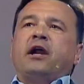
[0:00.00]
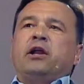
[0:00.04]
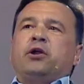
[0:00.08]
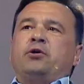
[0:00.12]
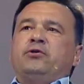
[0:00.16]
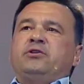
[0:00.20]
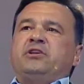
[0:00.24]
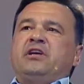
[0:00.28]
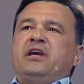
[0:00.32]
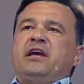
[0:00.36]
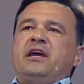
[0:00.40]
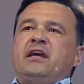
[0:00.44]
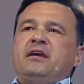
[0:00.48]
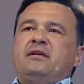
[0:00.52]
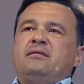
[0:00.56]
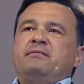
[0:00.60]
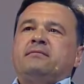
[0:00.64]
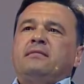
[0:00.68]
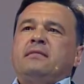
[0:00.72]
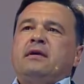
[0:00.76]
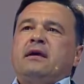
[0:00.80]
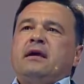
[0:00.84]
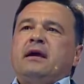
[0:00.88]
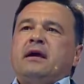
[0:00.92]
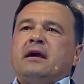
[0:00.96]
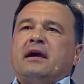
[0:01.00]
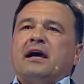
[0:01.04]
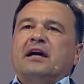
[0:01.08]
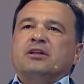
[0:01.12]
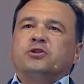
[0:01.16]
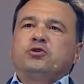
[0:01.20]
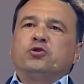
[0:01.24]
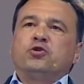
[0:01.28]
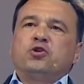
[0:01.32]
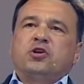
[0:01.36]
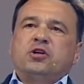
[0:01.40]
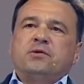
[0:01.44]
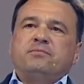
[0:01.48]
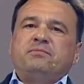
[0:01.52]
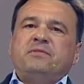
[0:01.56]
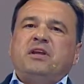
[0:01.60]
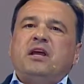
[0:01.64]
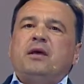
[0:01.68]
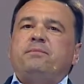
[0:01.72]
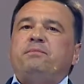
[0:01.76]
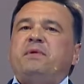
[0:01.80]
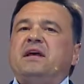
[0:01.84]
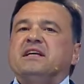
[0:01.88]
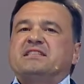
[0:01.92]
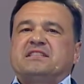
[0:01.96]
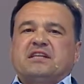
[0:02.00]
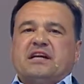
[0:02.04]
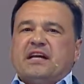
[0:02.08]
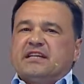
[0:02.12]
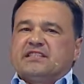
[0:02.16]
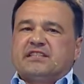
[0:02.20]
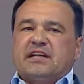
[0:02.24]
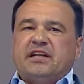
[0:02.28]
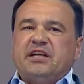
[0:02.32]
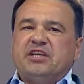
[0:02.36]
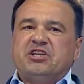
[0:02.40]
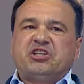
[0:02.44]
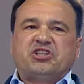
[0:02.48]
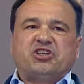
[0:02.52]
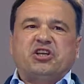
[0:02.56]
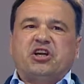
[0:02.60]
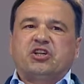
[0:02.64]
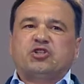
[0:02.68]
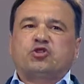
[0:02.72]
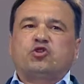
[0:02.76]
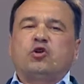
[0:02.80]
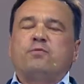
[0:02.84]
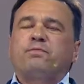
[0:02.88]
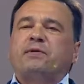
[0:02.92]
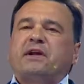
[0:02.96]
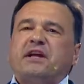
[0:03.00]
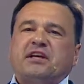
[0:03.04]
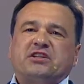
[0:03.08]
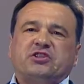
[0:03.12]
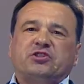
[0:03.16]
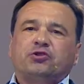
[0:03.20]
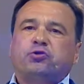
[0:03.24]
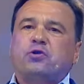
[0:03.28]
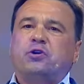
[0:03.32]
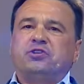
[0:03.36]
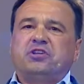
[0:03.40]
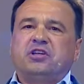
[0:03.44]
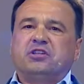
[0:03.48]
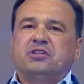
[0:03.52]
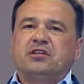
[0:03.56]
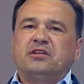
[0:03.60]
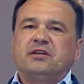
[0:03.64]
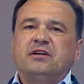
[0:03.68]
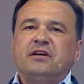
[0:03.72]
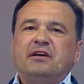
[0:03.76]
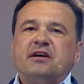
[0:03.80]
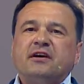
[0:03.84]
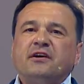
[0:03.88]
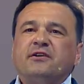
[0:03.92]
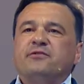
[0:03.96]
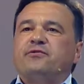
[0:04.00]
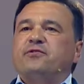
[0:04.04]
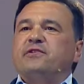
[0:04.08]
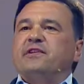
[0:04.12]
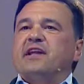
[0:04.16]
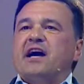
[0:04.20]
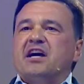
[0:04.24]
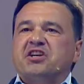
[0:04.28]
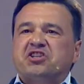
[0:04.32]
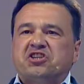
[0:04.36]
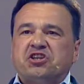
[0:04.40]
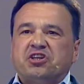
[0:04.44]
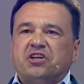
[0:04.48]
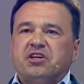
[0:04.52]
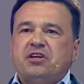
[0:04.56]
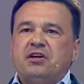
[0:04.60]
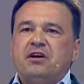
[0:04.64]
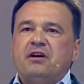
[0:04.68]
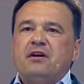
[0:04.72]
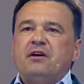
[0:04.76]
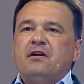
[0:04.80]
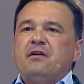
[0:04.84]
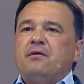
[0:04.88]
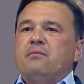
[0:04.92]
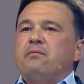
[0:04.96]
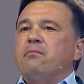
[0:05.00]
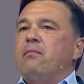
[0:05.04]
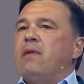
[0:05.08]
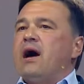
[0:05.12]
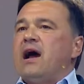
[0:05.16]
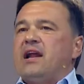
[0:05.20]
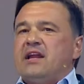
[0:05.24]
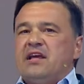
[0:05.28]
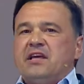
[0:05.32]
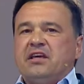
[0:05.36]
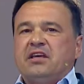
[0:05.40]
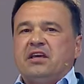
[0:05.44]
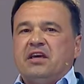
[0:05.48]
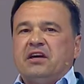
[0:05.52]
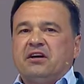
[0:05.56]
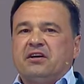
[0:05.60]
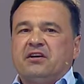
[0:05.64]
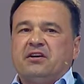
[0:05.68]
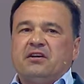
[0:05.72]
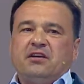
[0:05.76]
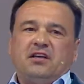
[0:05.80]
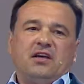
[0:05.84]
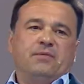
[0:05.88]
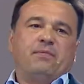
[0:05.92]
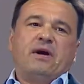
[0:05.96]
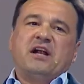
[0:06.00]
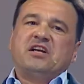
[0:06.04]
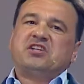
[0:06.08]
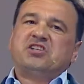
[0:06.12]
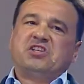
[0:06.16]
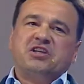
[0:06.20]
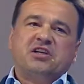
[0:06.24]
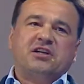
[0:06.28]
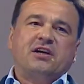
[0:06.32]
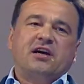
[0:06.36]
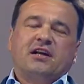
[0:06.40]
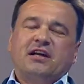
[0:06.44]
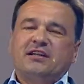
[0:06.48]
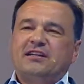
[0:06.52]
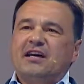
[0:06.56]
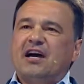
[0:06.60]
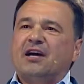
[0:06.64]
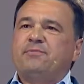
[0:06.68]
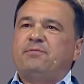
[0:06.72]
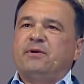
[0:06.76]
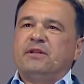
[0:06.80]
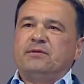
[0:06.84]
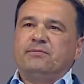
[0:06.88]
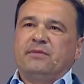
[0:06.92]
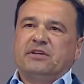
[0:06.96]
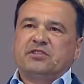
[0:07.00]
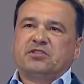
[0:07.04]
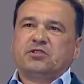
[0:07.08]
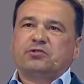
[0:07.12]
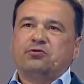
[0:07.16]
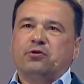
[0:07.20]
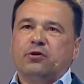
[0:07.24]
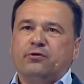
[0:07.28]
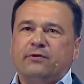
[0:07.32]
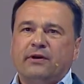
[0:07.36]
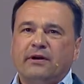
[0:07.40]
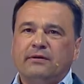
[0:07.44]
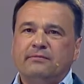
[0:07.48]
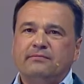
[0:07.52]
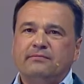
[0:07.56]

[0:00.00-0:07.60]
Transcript: людей, которым не безразлично, что происходит в наших маленьких и больших городах Подмосковья.